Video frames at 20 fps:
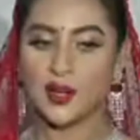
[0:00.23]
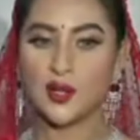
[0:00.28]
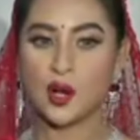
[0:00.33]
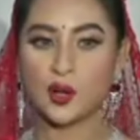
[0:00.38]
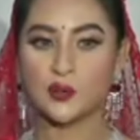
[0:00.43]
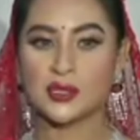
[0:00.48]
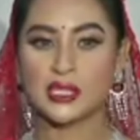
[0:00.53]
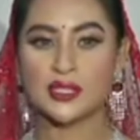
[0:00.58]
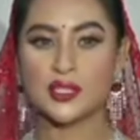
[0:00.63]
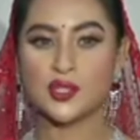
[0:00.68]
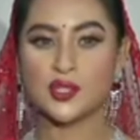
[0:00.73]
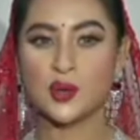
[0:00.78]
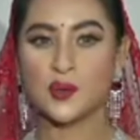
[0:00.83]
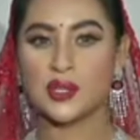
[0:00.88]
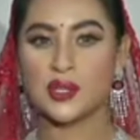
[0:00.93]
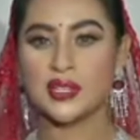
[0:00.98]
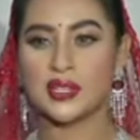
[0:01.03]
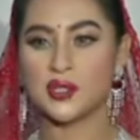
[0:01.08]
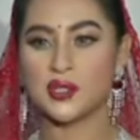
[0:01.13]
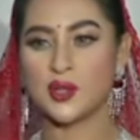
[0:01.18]
রমজানের
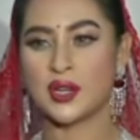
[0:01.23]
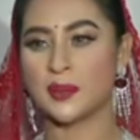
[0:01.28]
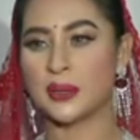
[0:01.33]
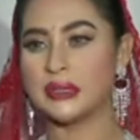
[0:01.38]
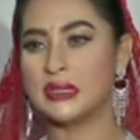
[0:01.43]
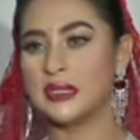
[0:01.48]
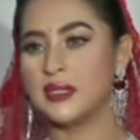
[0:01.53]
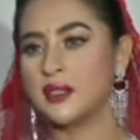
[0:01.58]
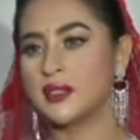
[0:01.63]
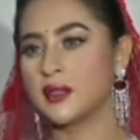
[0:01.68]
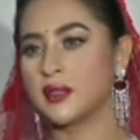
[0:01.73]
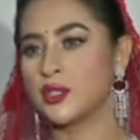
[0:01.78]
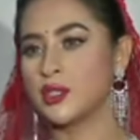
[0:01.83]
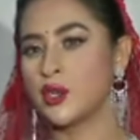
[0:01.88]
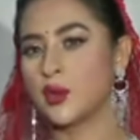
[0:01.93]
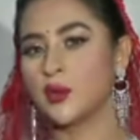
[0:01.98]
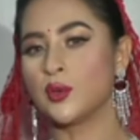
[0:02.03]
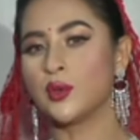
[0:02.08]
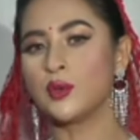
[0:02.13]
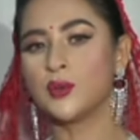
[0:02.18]
সময়টা আসলে আমাদের
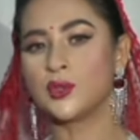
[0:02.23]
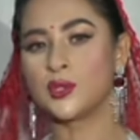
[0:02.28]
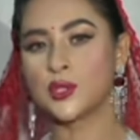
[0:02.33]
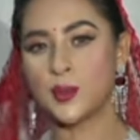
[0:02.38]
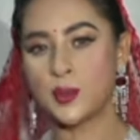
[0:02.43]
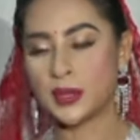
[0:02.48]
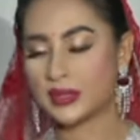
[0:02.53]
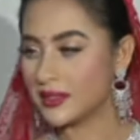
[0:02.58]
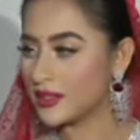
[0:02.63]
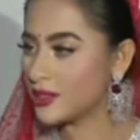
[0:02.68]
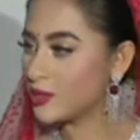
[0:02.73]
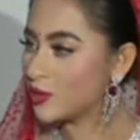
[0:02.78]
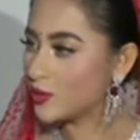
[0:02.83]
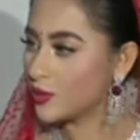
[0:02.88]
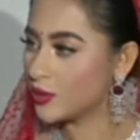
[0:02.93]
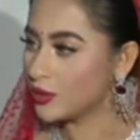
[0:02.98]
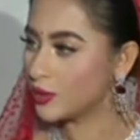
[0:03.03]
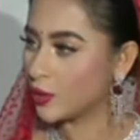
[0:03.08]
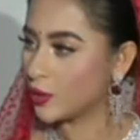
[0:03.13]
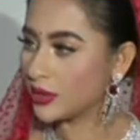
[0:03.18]
সকল মুসলমানদের
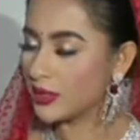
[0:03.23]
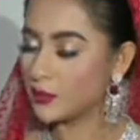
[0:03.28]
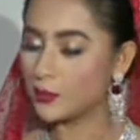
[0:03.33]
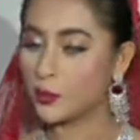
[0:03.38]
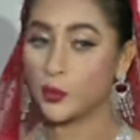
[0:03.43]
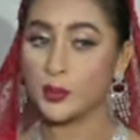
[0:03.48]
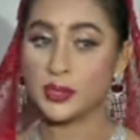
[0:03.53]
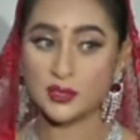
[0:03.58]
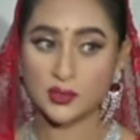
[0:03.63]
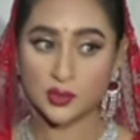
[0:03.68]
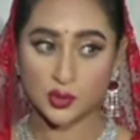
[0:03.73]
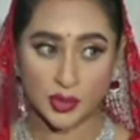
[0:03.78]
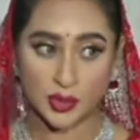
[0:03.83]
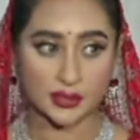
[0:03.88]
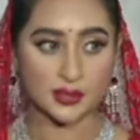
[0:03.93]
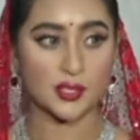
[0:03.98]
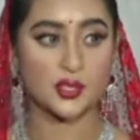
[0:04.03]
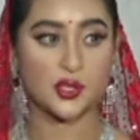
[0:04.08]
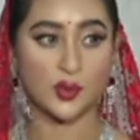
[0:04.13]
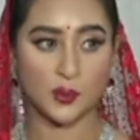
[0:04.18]
জন্যই তো অনেক পবিত্র
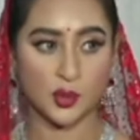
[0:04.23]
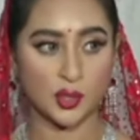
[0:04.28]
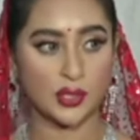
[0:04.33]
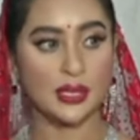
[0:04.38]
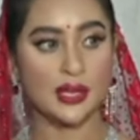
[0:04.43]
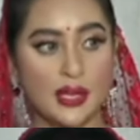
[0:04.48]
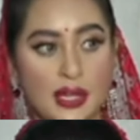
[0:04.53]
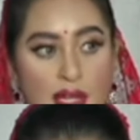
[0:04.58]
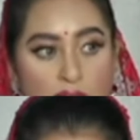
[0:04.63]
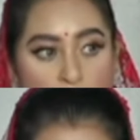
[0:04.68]
একটা সময়